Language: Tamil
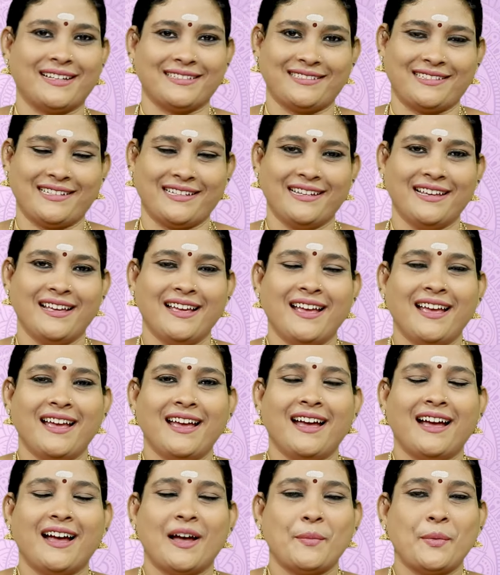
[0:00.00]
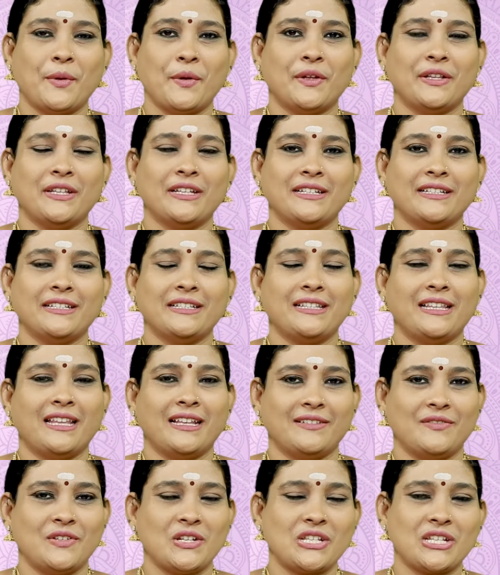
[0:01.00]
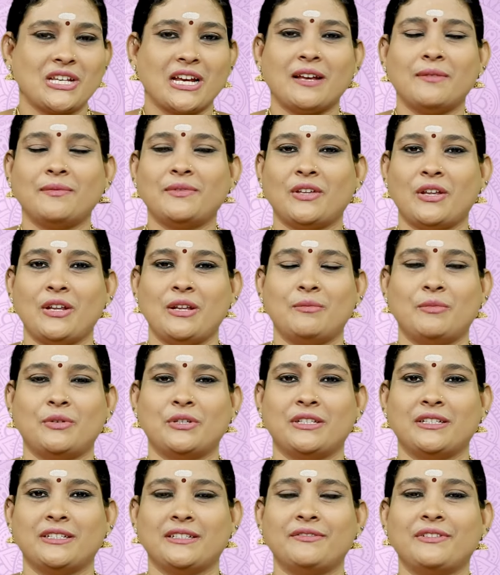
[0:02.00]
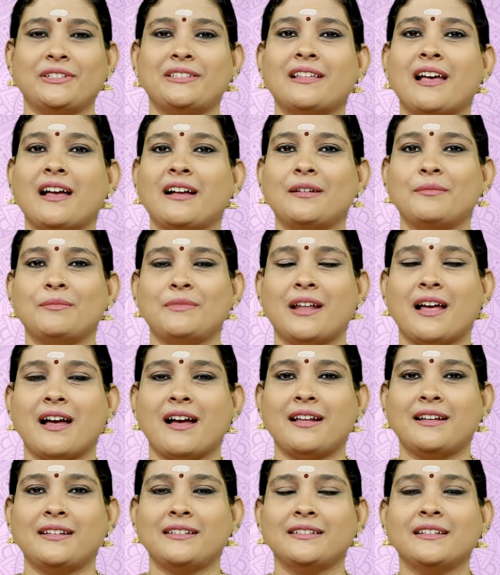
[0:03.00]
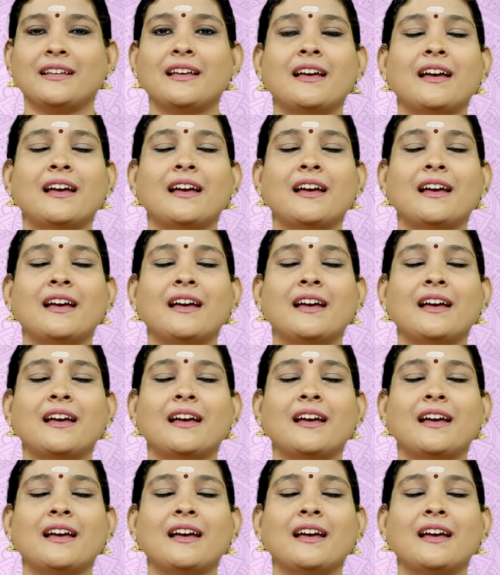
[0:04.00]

ராசி அப்போ வந்து இந்த விருச்சகம் சொல்லும்போது விசாகம் நாலு